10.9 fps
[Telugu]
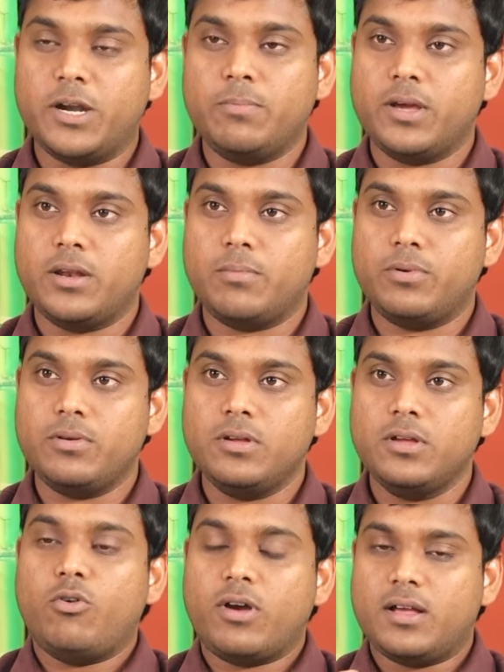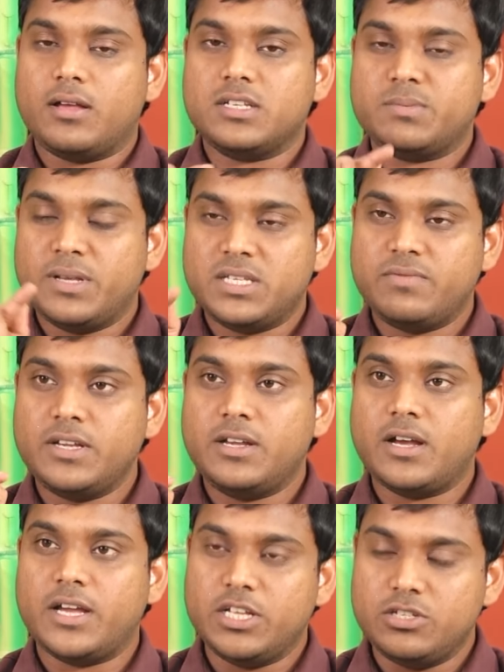పడిపోయినప్పుడు ఒక
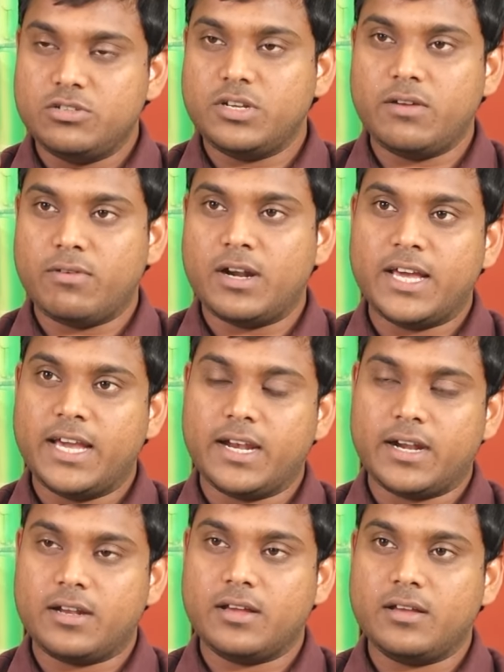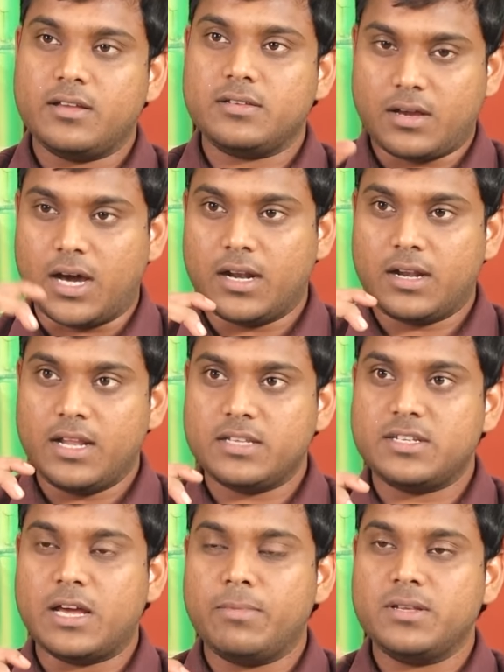స్పెసిఫిక్గా ఇంజురీ వల్ల డైరెక్ట్గా కార్టిలేజ్
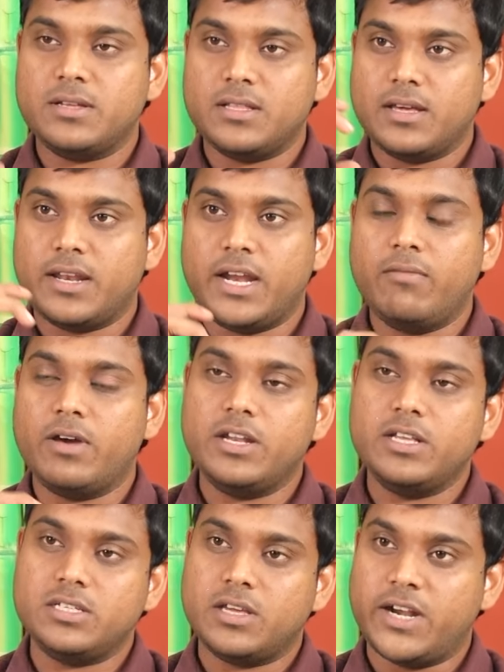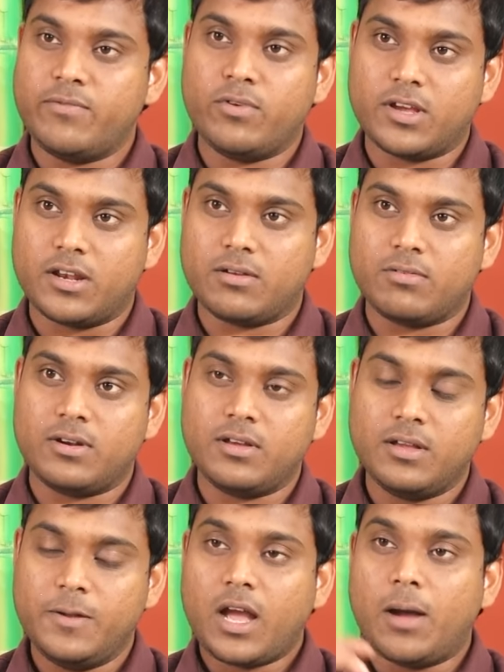డ్యామేజ్ అనేది గ్రేడ్ వన్ నుంచి గ్రేడ్ ఫోర్కి వెళ్లకుండా
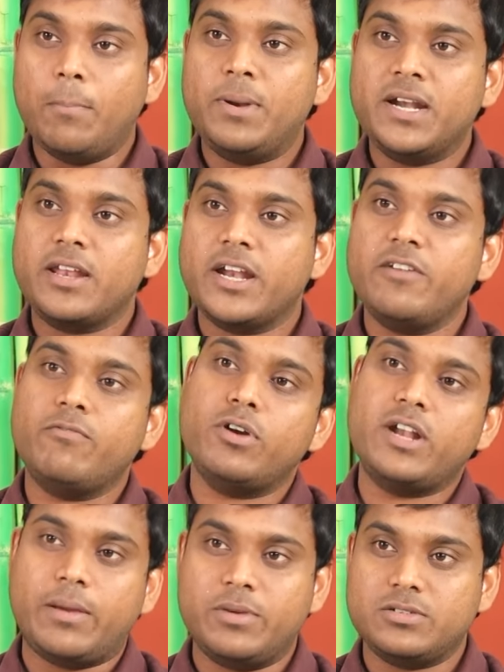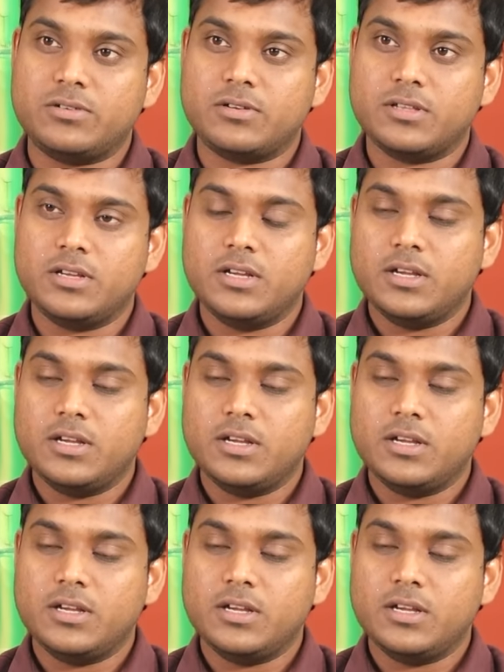కంప్లీట్ గ్రేడ్ ఫోర్ డ్యామేజ్ ఉంటుంది